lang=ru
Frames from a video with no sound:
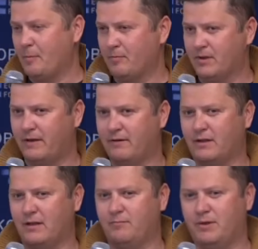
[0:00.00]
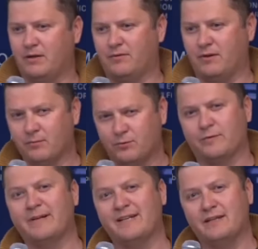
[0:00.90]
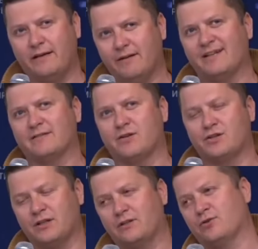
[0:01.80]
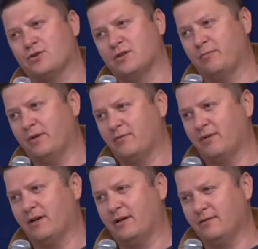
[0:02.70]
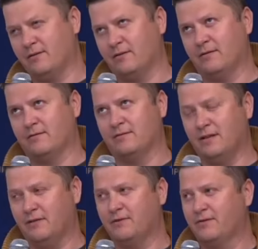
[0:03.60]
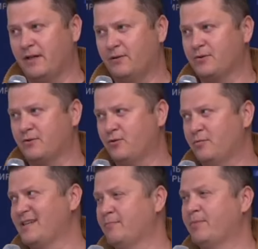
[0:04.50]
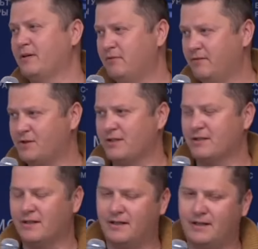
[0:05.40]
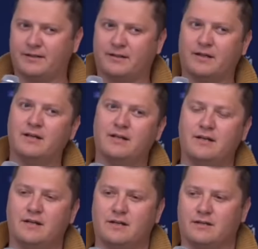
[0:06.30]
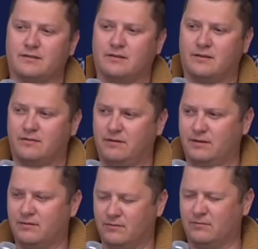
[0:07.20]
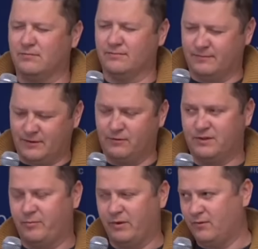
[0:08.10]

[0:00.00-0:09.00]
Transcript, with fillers: Мы, наверное, первые, мы не, наверное, совершенно точно первая э, деревня в Калужской области, появившаяся на картах с 1991